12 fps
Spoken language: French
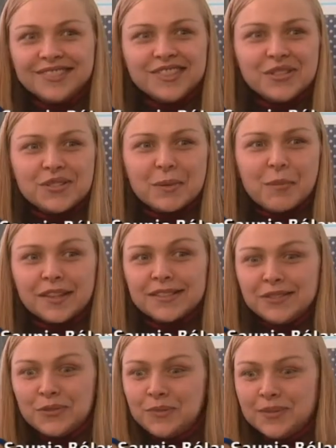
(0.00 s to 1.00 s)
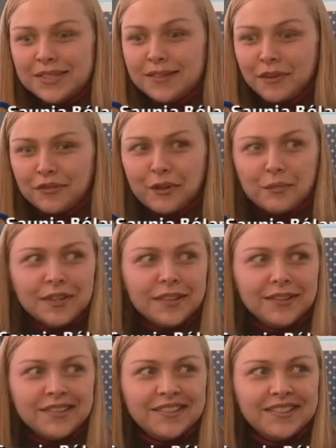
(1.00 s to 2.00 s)
Justement, si tout petit, en
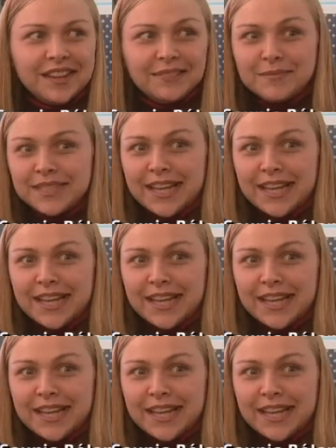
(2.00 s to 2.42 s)
famille, dans le petit